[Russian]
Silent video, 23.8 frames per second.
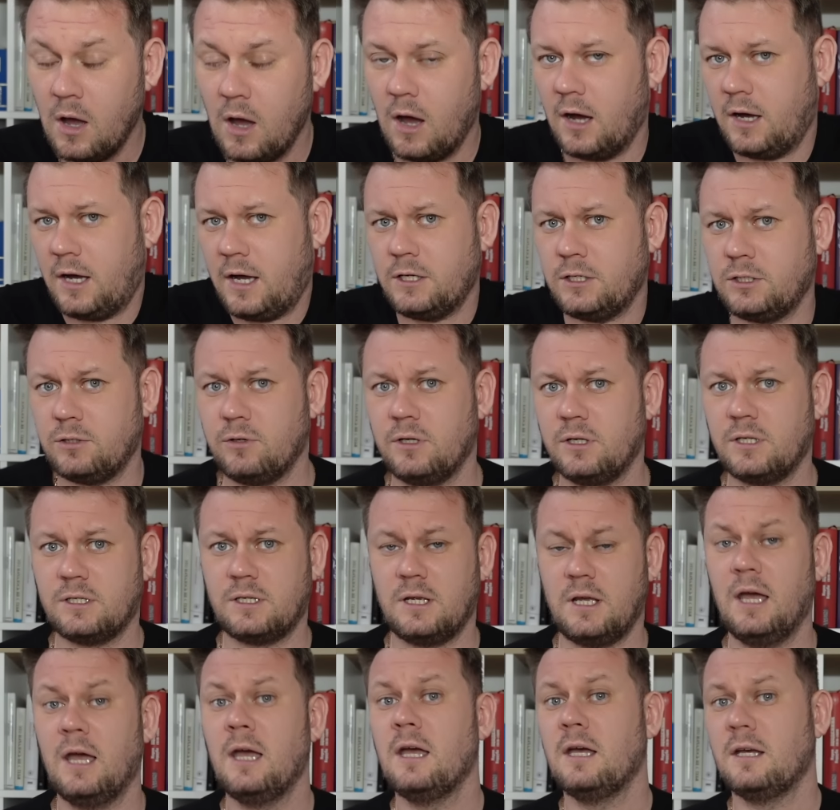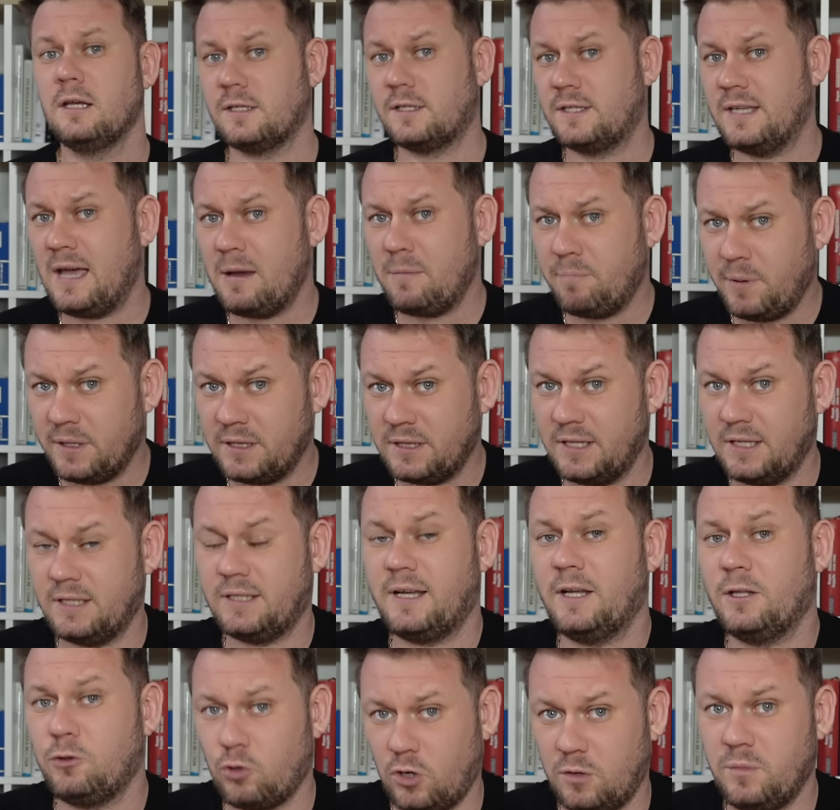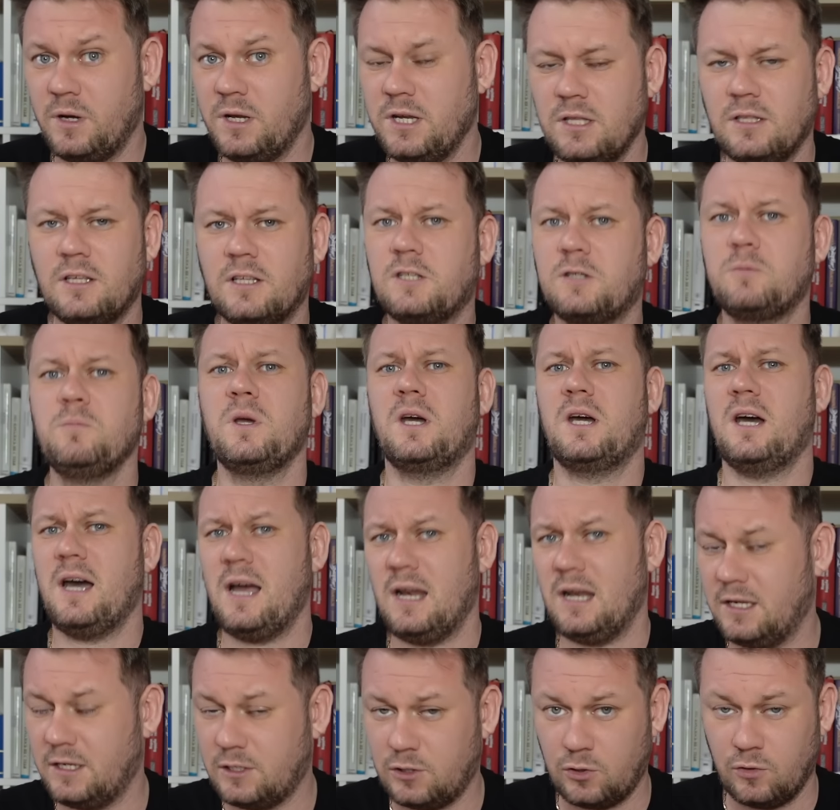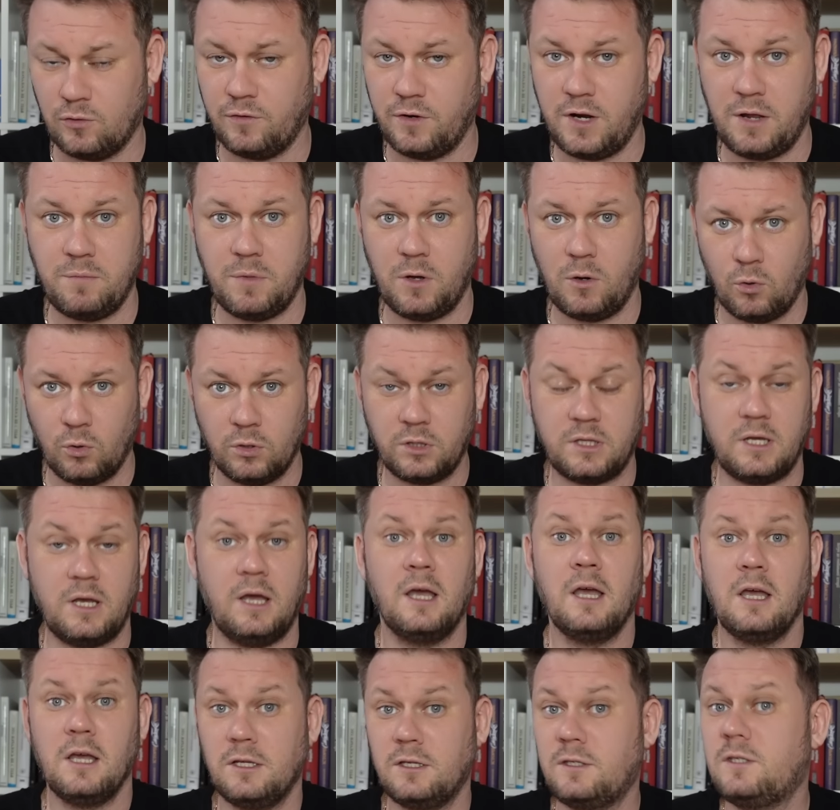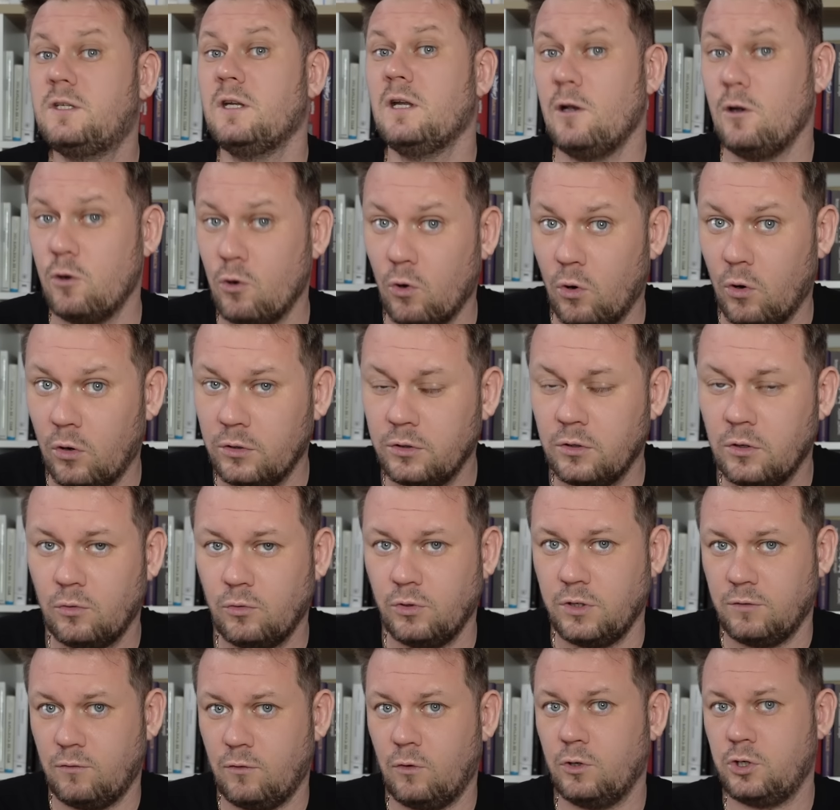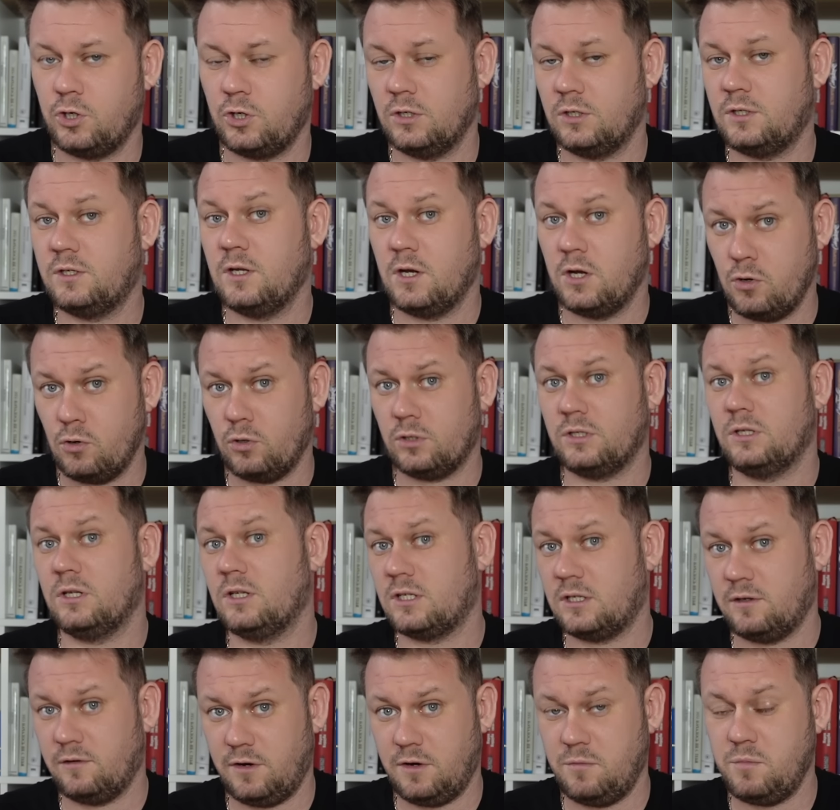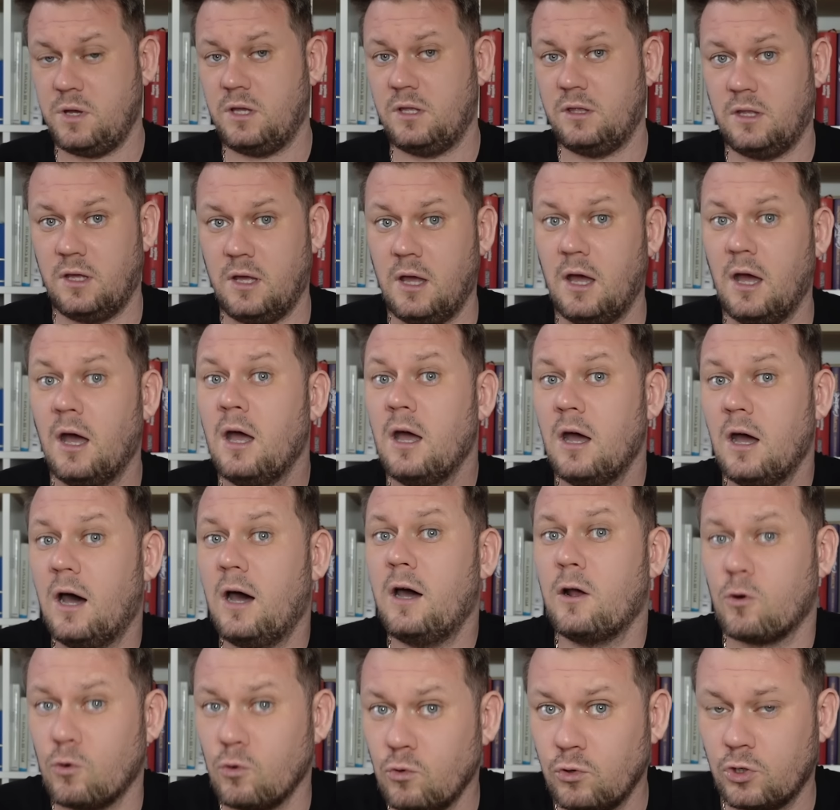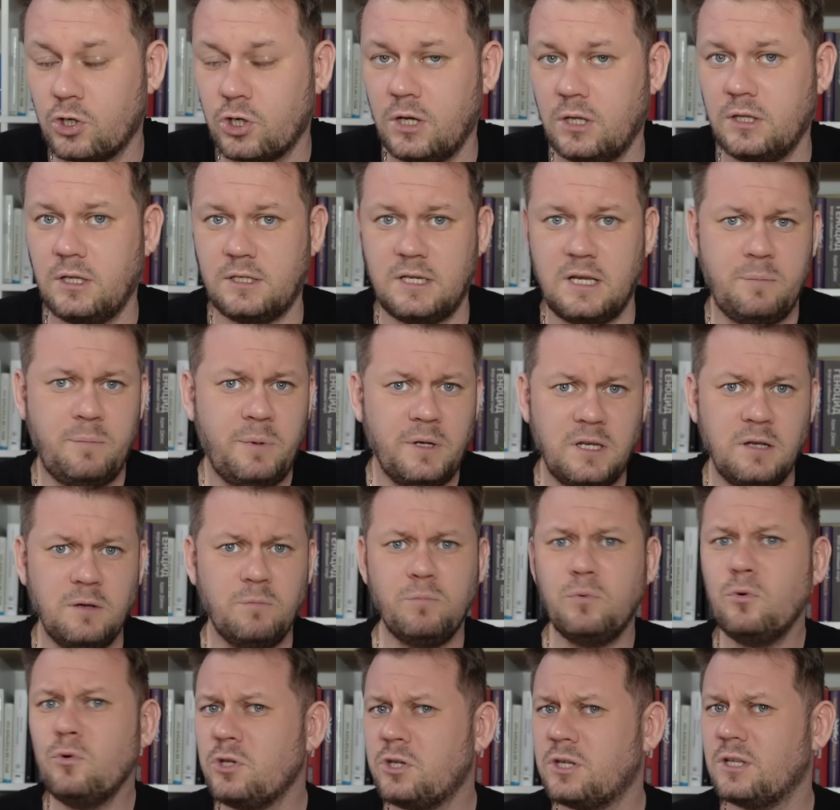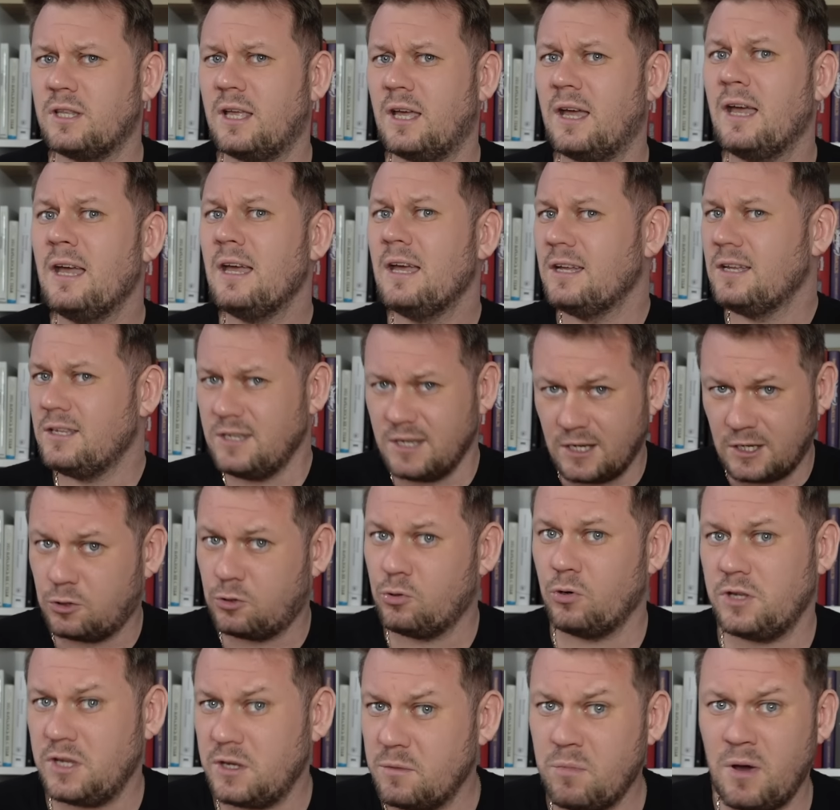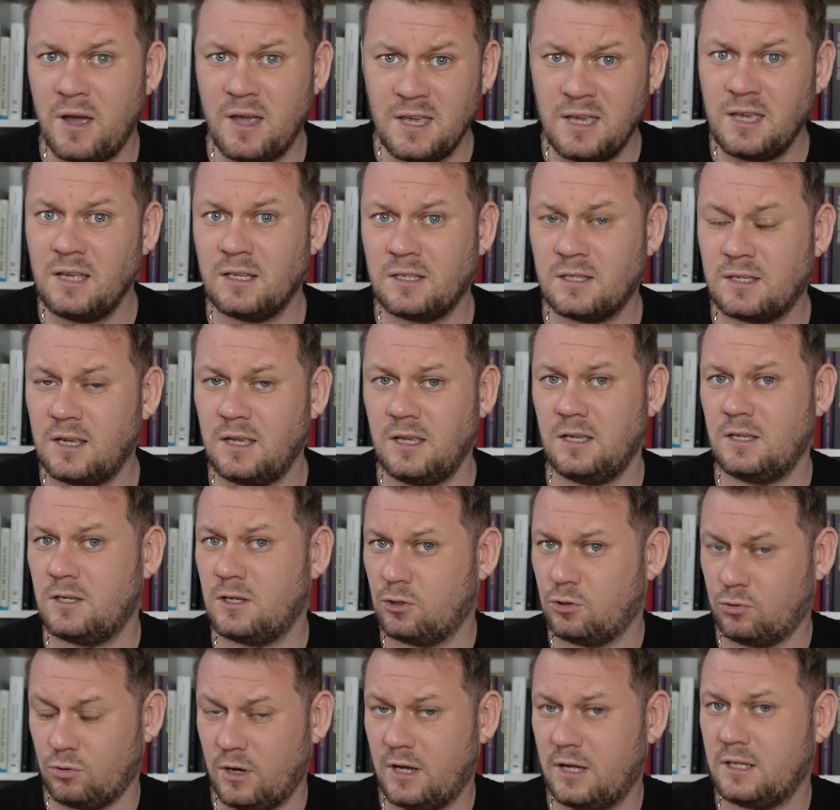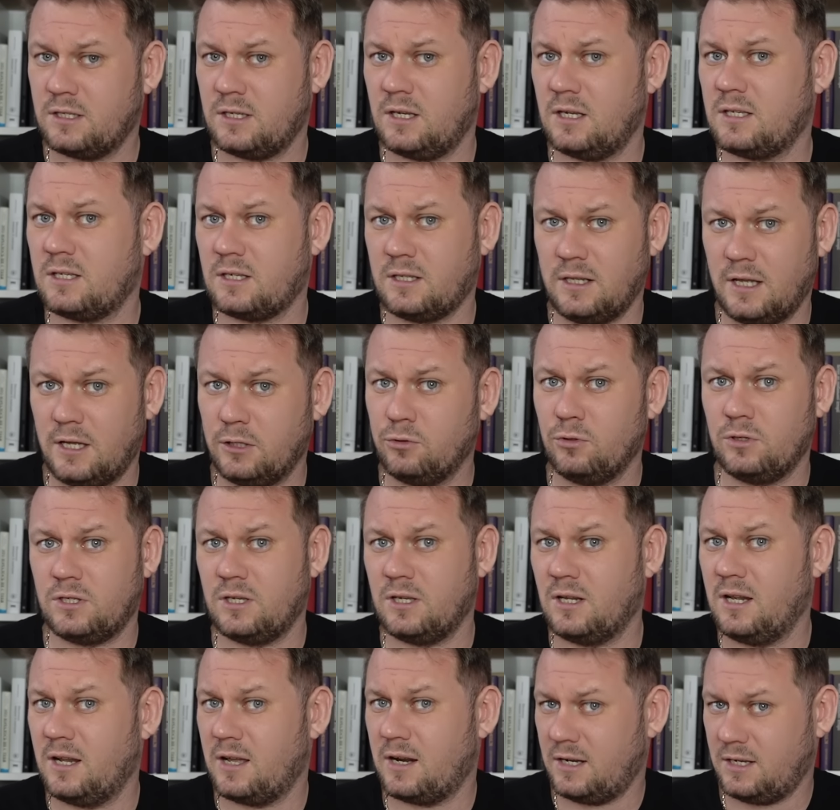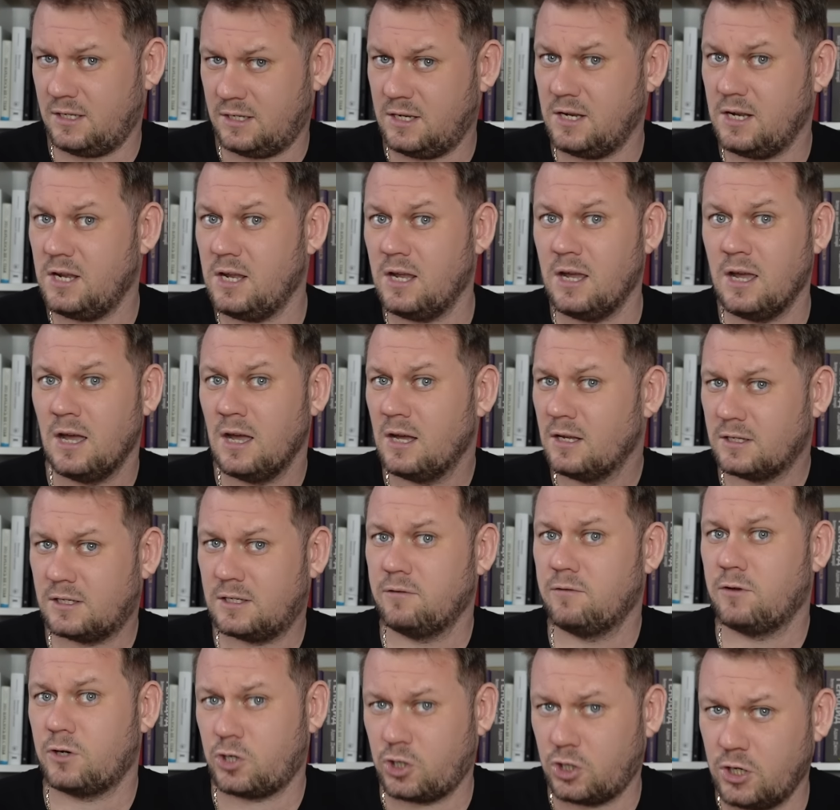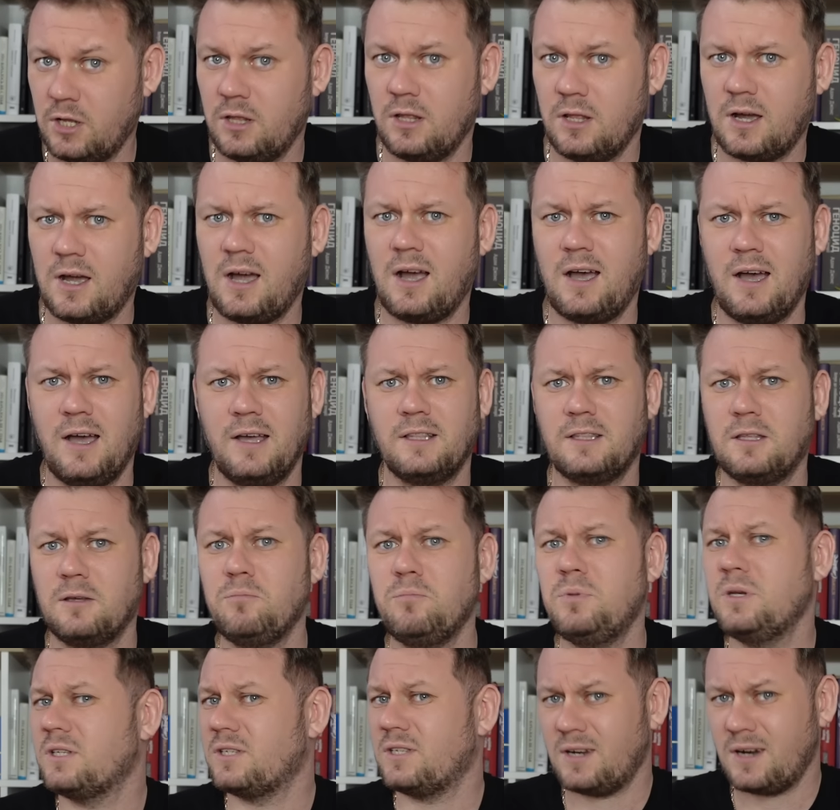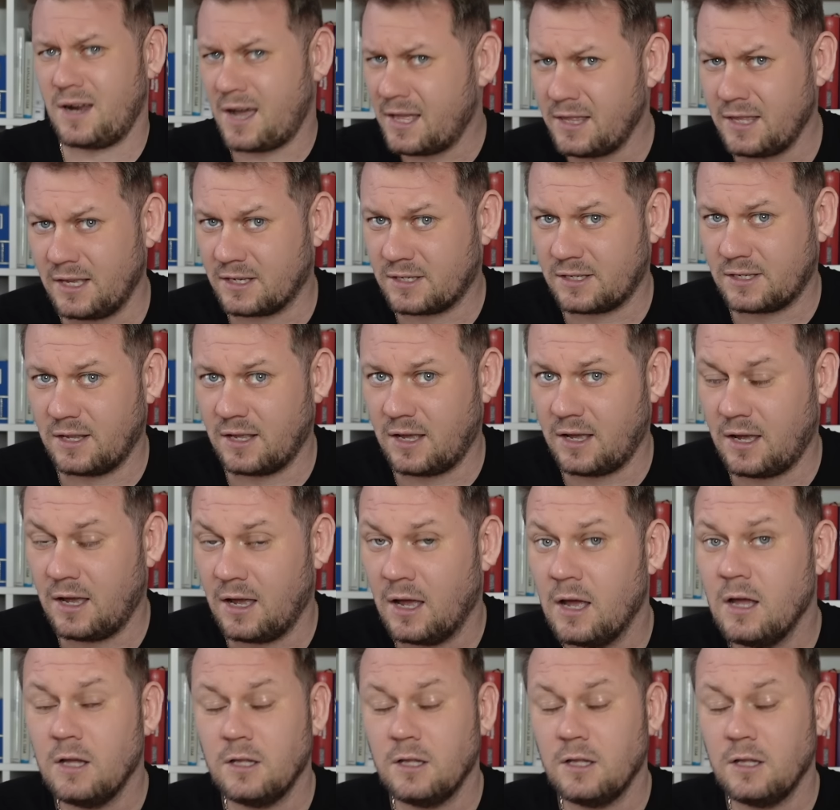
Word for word: Оказывается, Запад, над которым они насмехались все время, время. Он-то силен, у него очень серьезное современное оружие. На Западе Путина никто не боится, и ситуация складывается для России совершенно какая-то безрадостная.